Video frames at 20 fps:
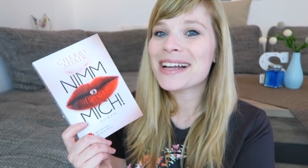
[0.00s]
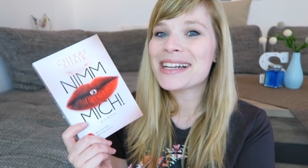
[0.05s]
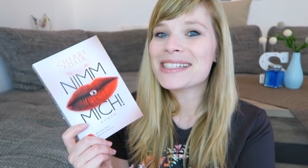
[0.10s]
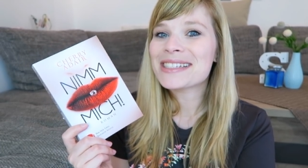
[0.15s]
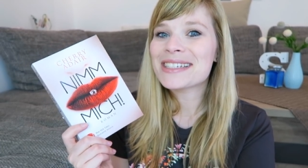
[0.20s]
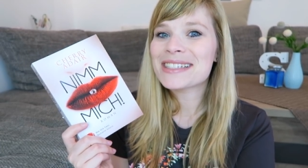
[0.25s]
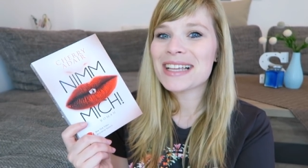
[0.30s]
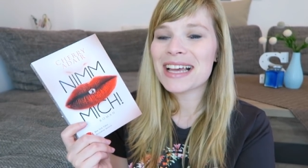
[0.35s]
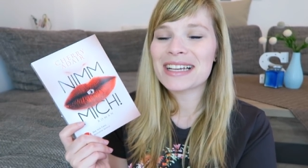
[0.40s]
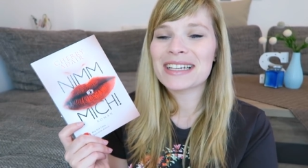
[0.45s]

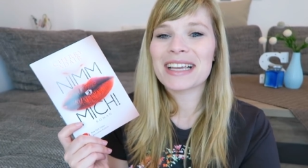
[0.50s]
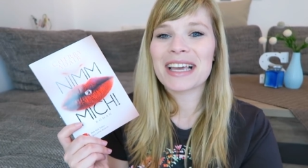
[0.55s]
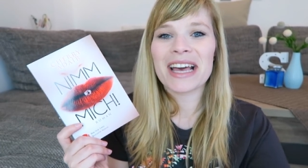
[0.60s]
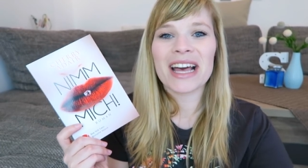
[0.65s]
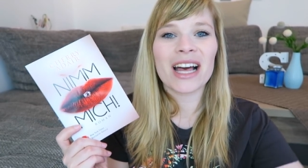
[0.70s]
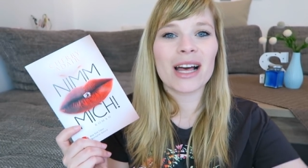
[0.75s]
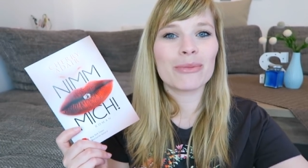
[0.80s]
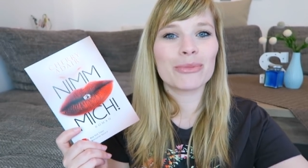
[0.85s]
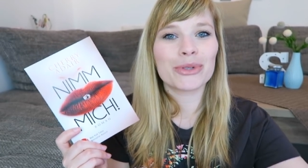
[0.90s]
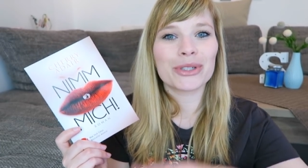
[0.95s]
als es
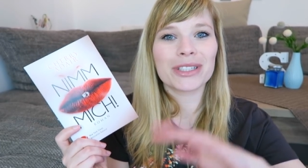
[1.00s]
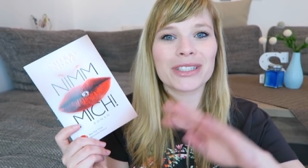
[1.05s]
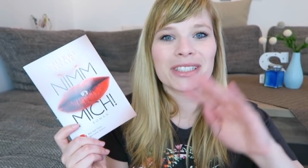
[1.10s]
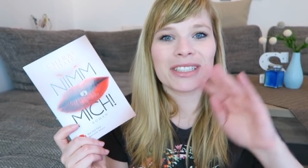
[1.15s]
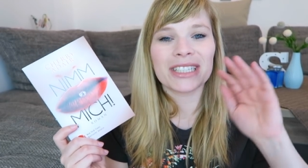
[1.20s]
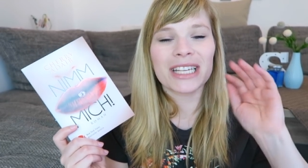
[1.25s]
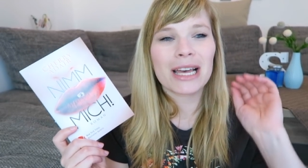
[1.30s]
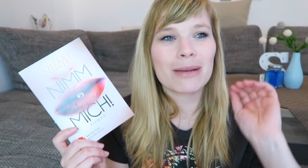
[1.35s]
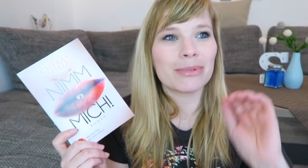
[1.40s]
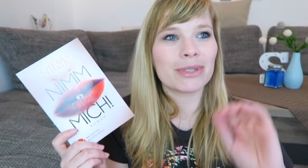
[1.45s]
ankam
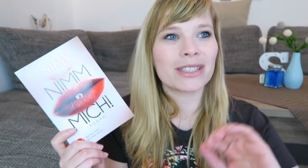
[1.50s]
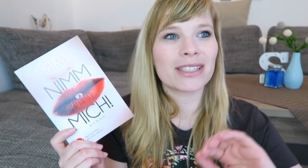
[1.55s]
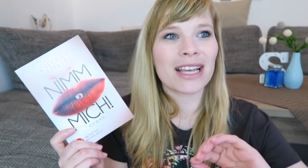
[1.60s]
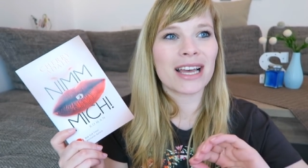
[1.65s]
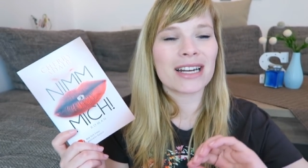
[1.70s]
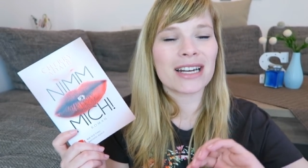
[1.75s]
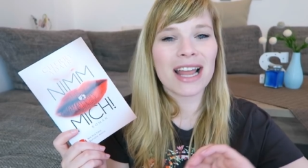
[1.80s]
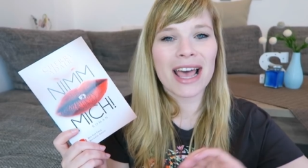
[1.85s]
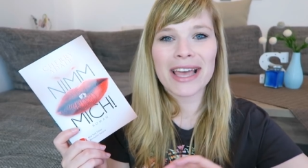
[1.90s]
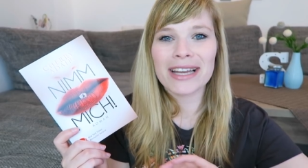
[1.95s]
und ich habe es
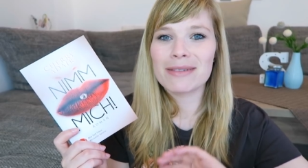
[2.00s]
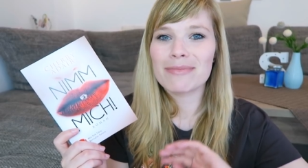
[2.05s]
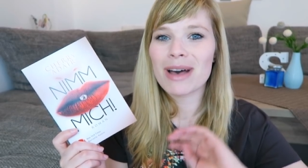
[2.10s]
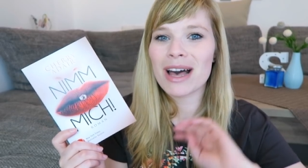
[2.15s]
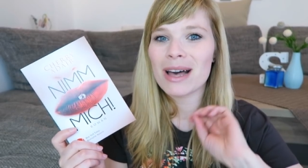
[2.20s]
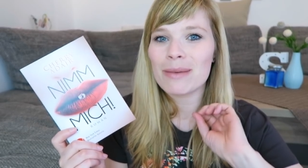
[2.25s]
an einem